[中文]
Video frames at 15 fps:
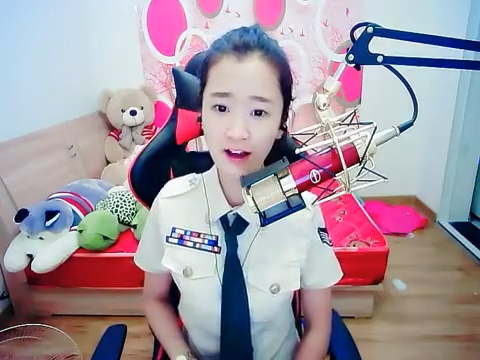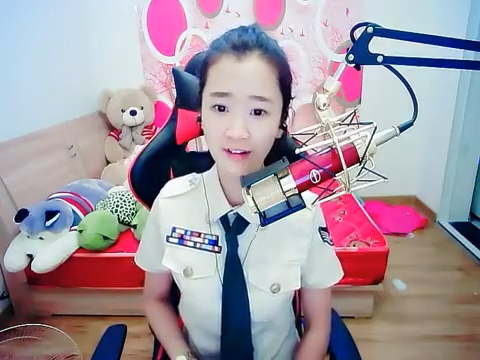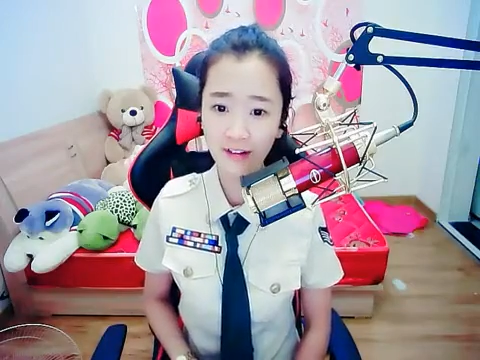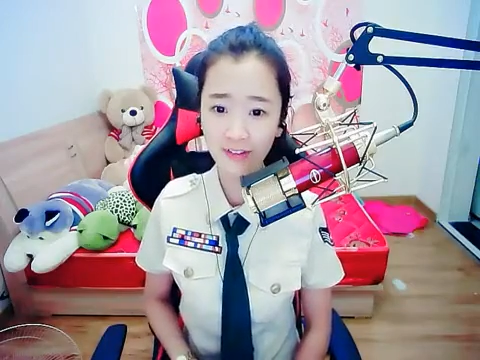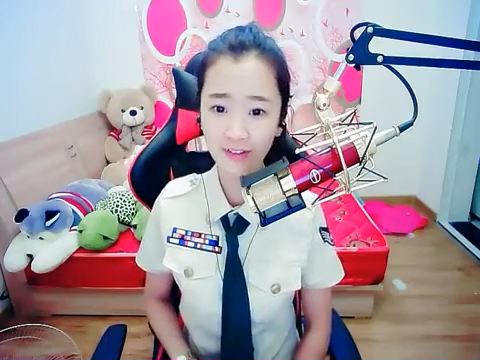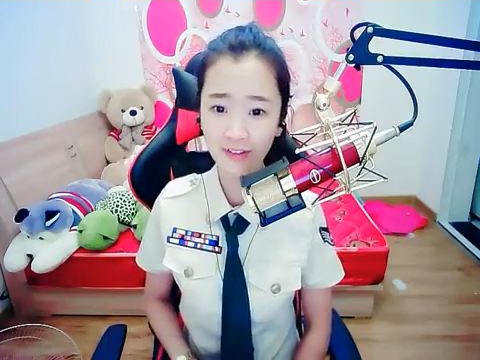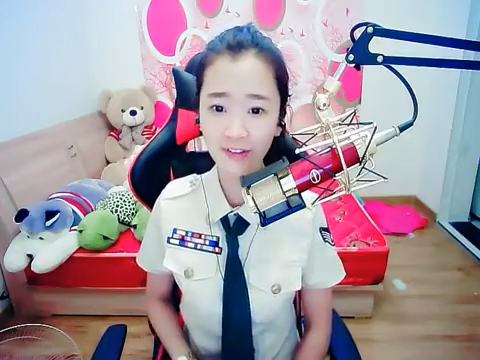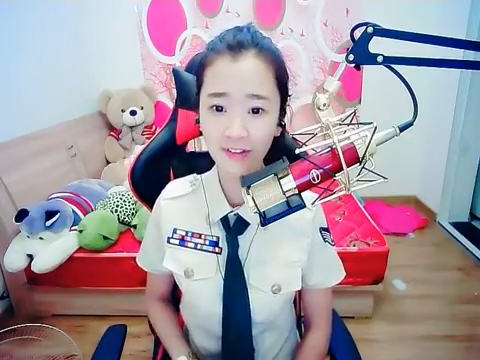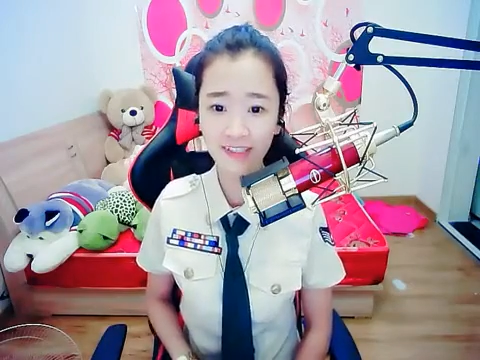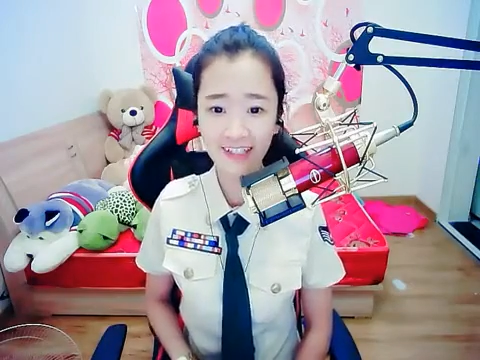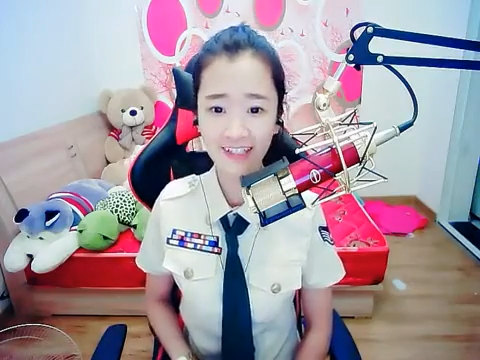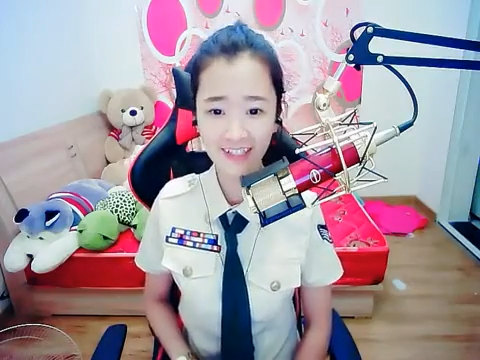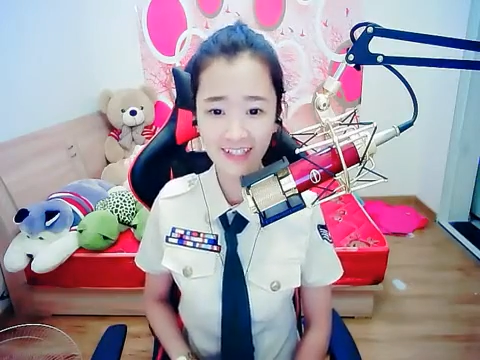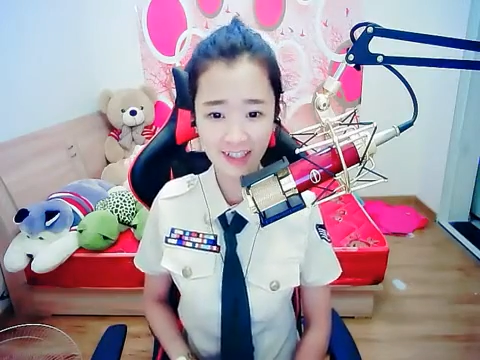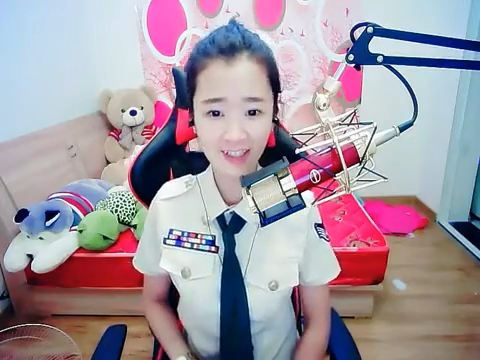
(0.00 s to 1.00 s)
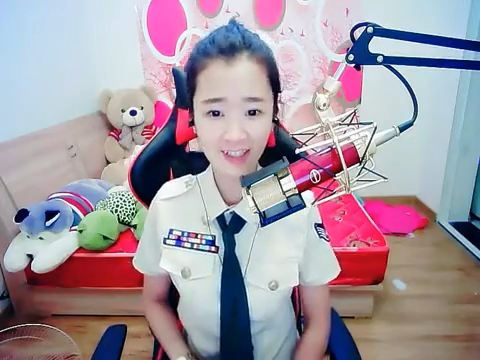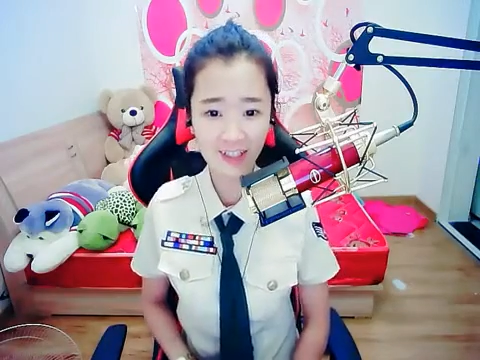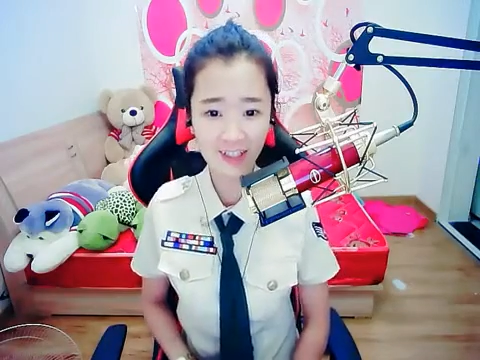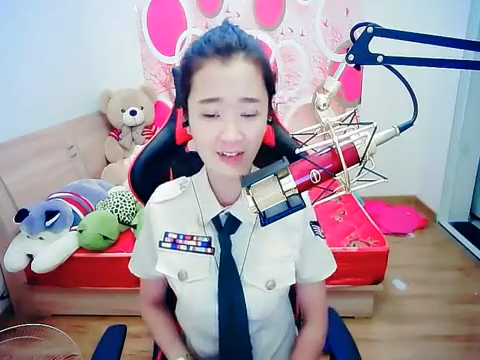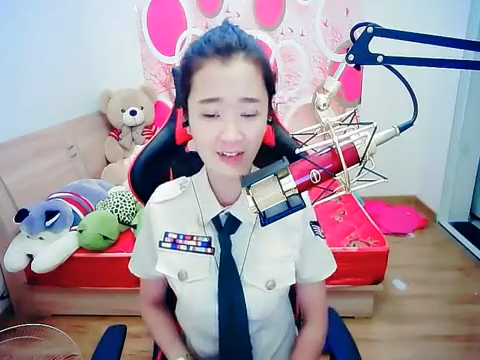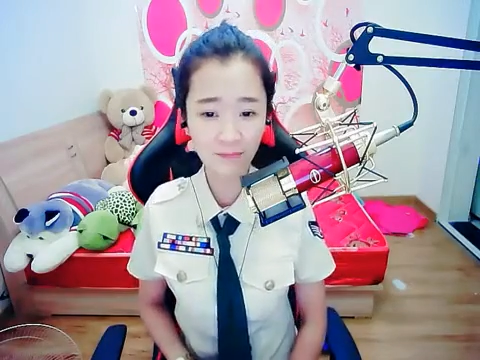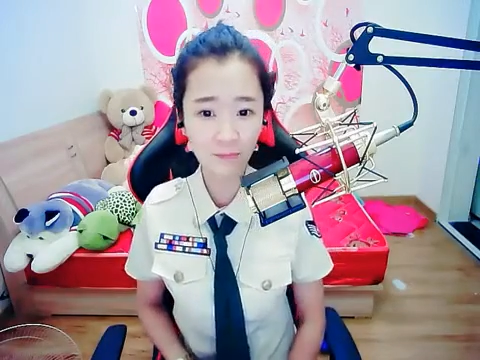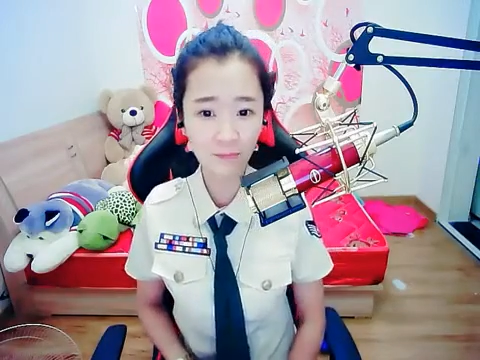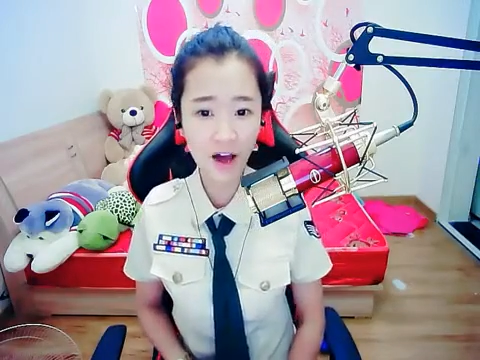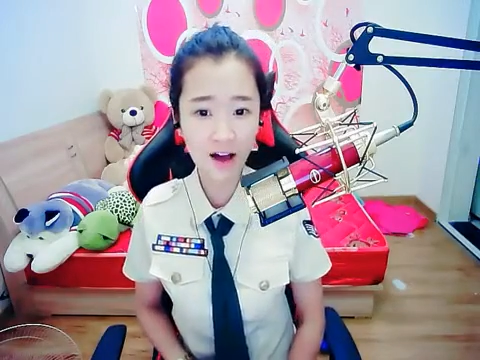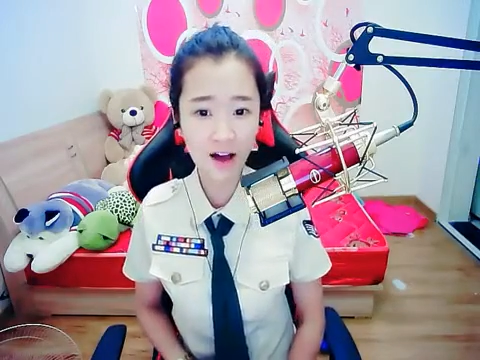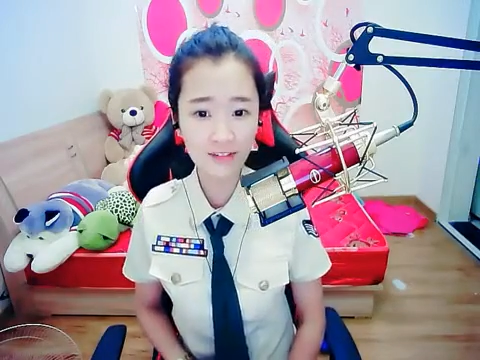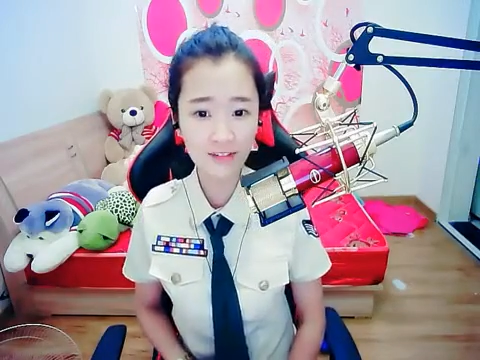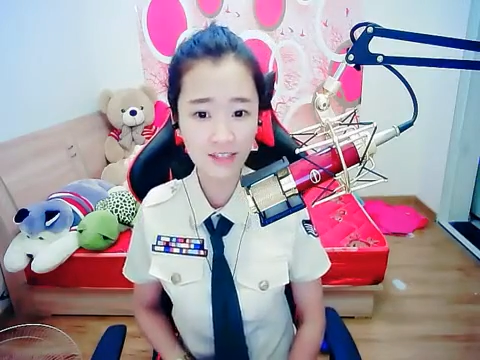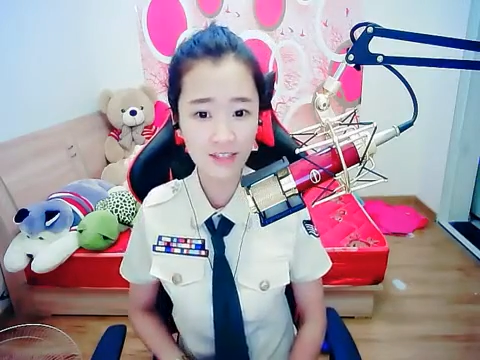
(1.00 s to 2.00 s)
如今是什
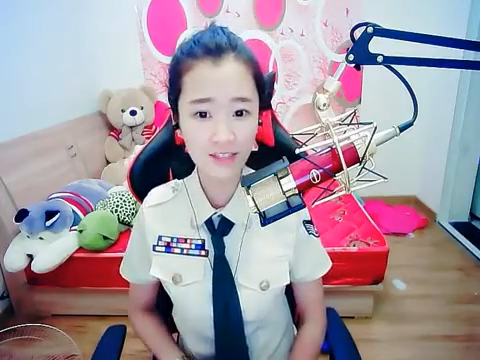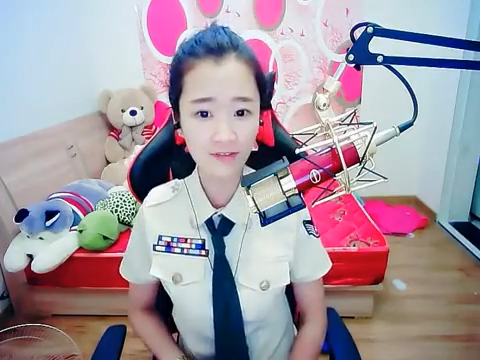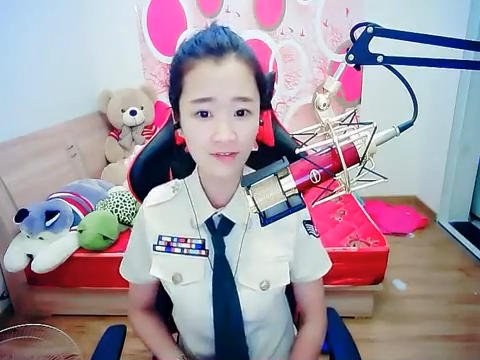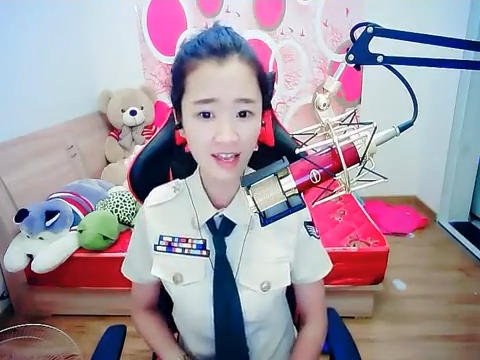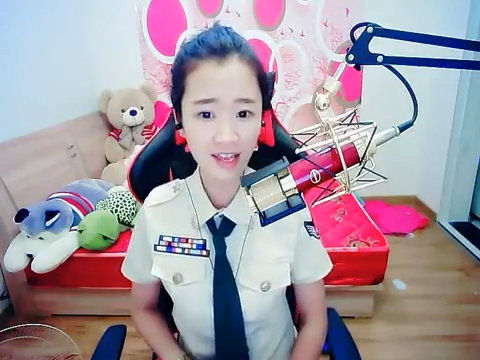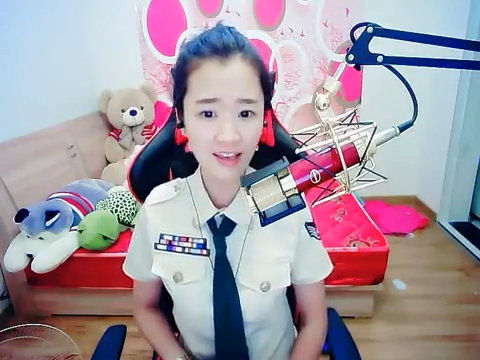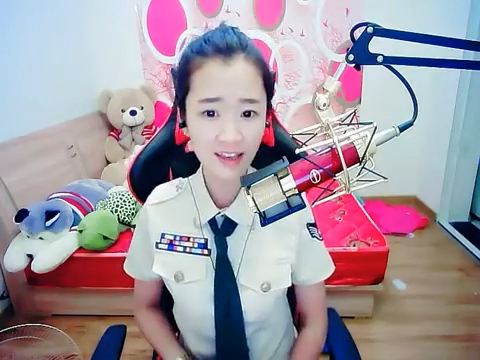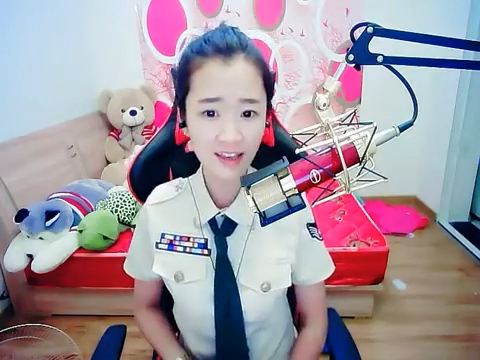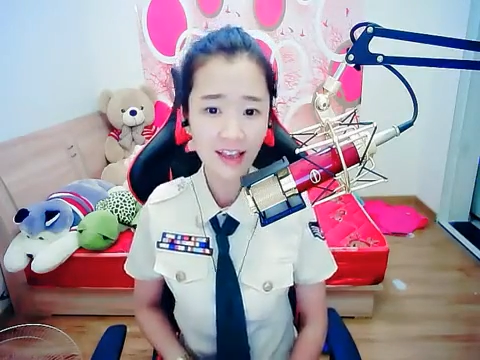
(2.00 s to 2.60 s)
么滋味？